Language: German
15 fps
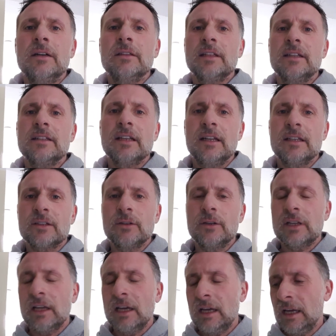Und dann ist alles gut.
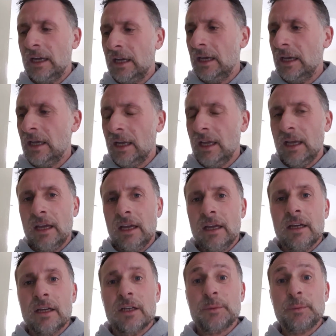
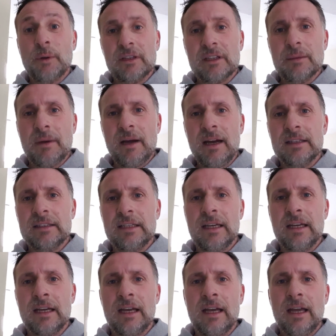Sport gemacht,
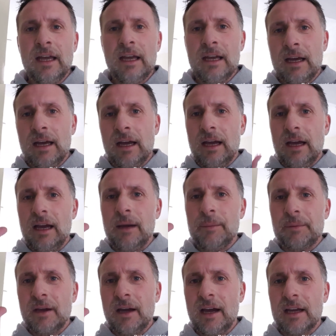
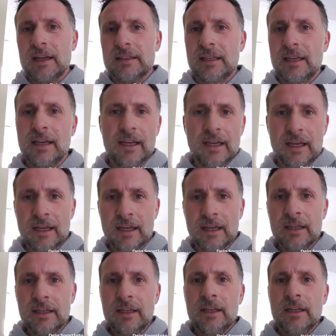abgehakt.
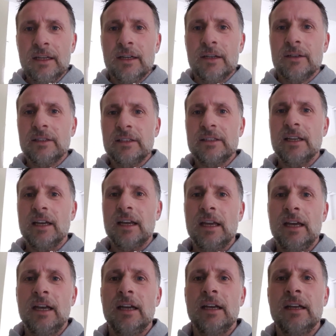Und ich sag,
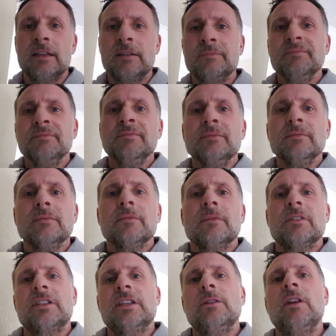
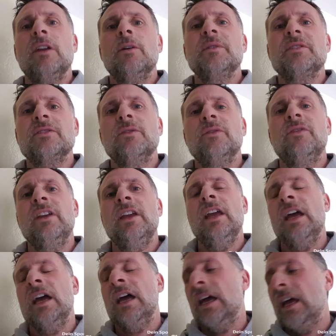Cheerio, Miss Sophie.